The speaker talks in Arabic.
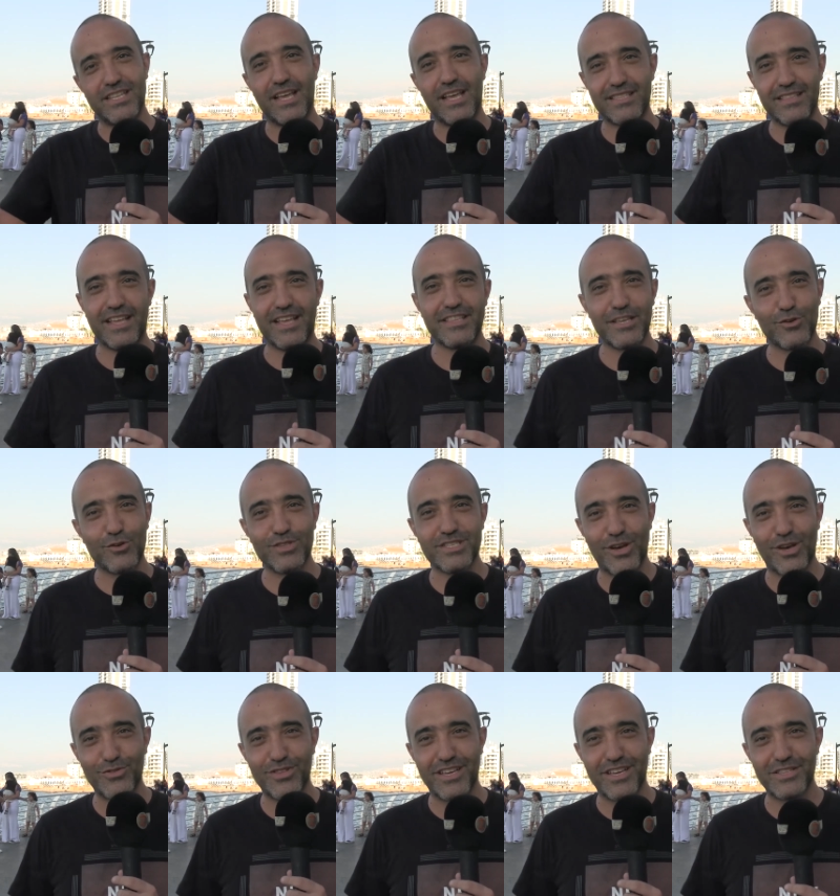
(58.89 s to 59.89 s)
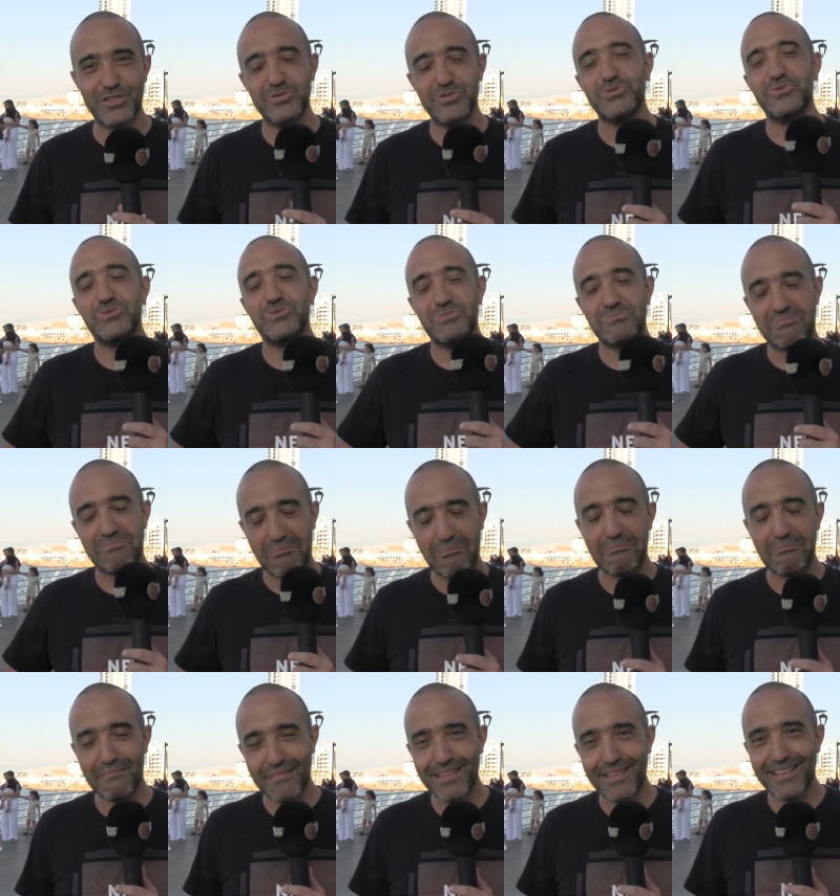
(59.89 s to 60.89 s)
نعطيكم زودات سو
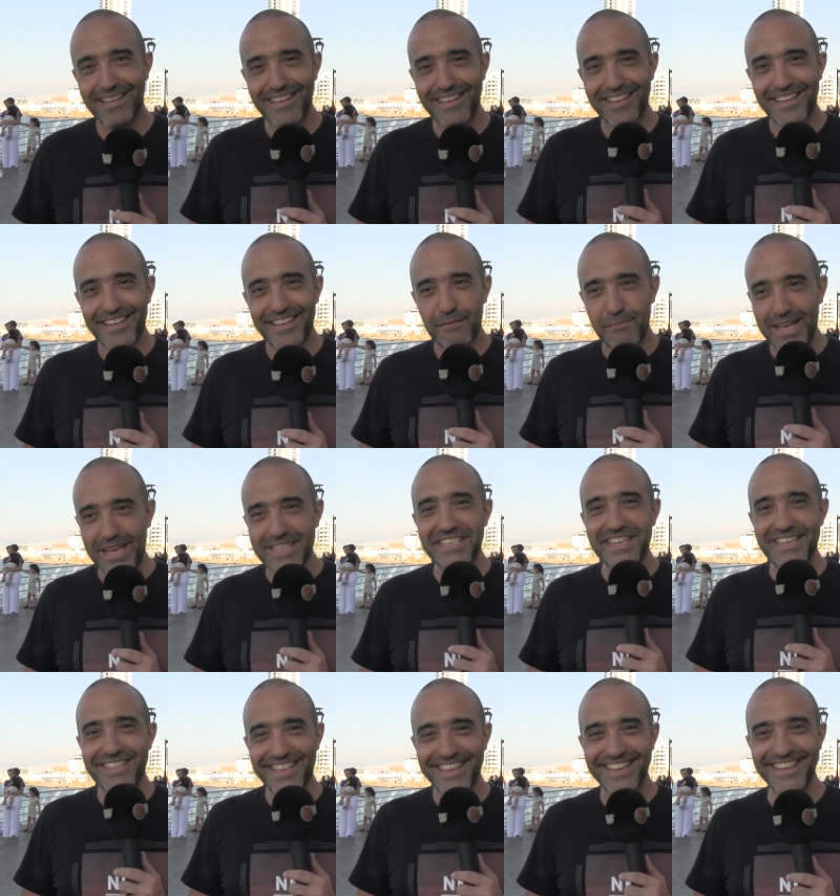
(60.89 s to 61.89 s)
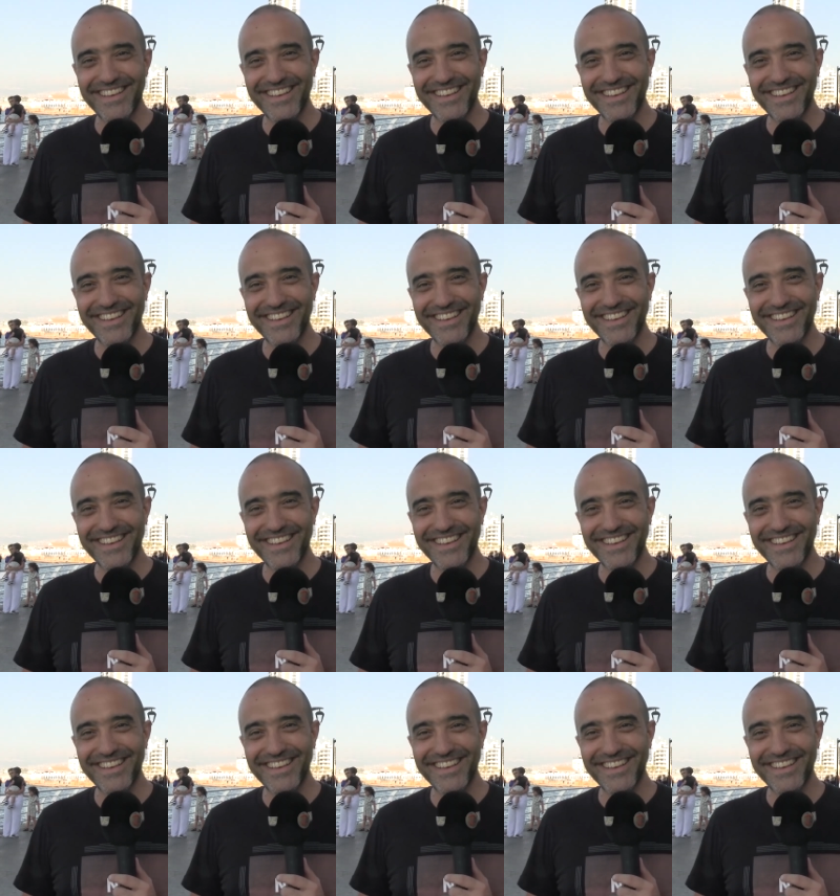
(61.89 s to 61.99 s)
مأساة